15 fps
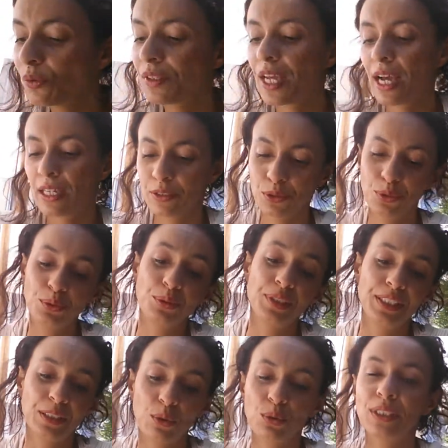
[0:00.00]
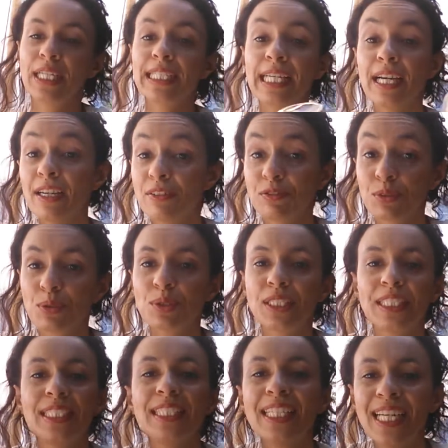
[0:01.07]
On a du sirop d'agave
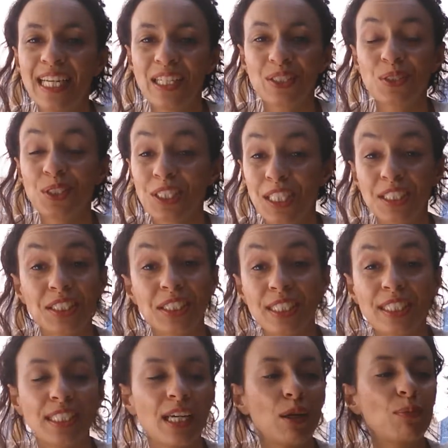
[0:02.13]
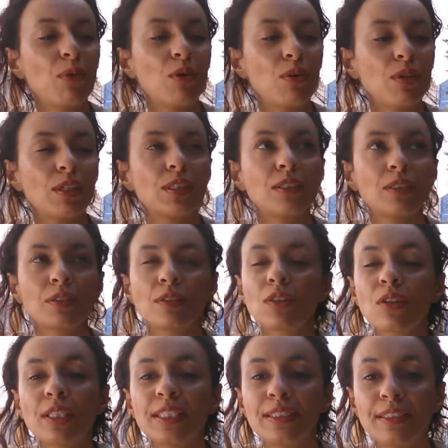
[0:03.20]
aussi, que j'ai acheté également euh,
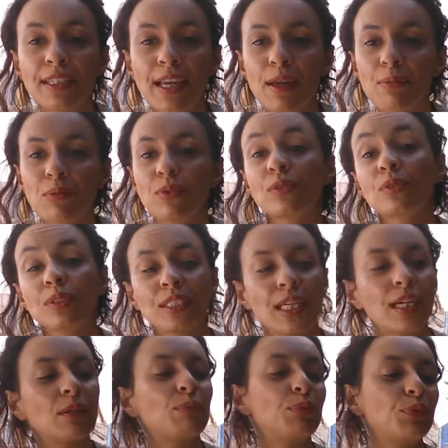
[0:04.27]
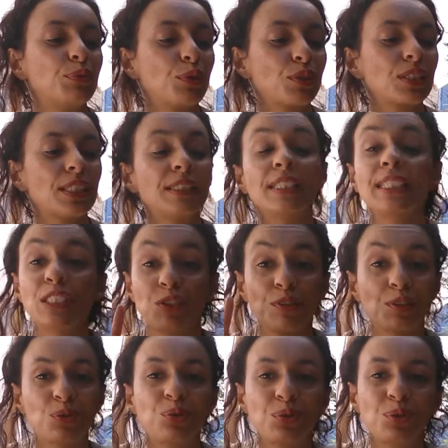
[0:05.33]
dans les DM euh, il y a plusieurs années, que je
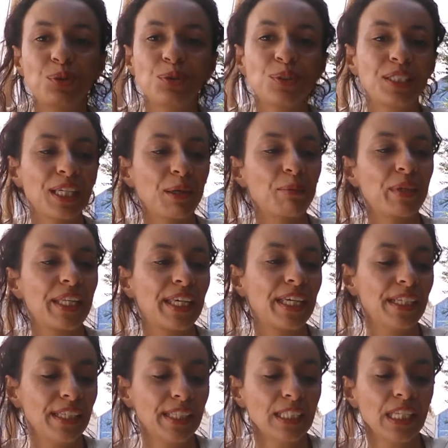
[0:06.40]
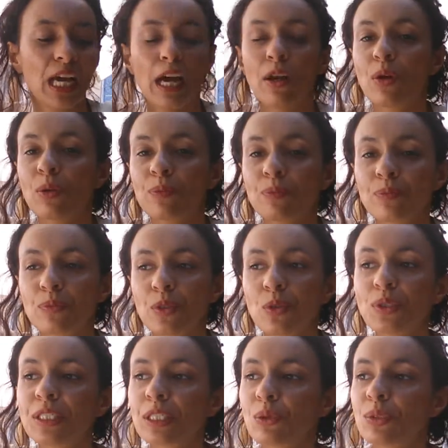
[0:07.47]
viens tout juste de terminer. Alors,
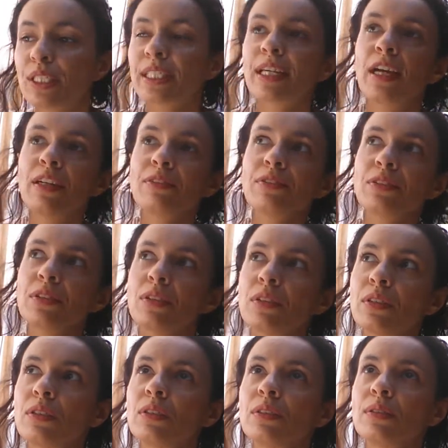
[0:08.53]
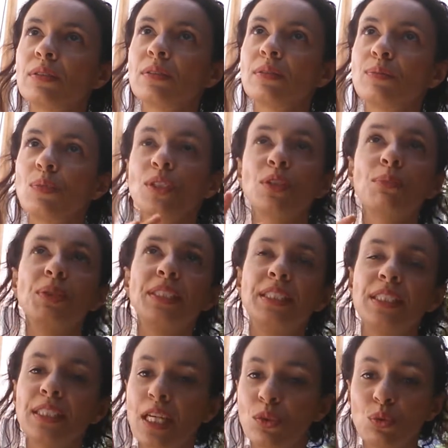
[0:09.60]
le sirop d'agave, euh, moi dans mes
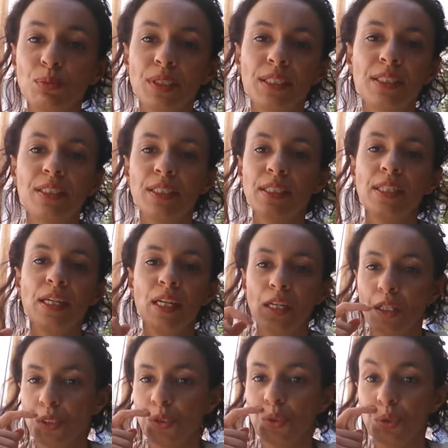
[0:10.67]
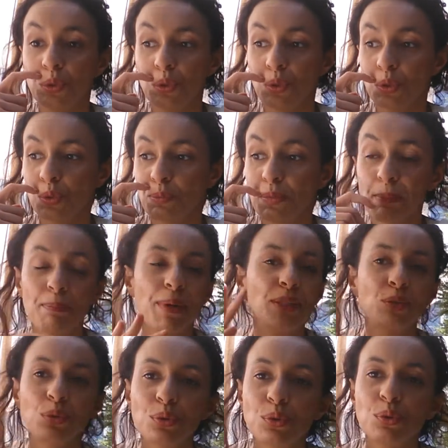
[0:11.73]
tisanes ou mes je mets
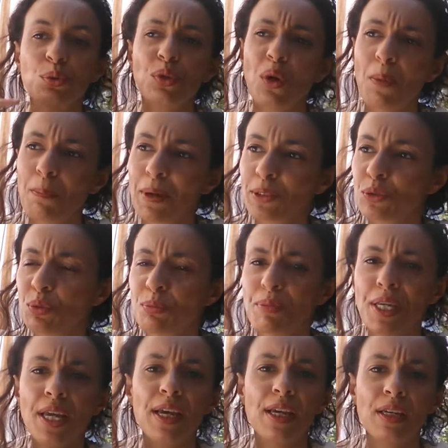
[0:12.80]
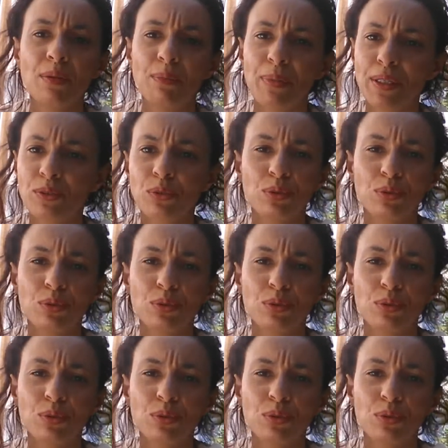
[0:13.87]
pas de sucre, pas de miel, pas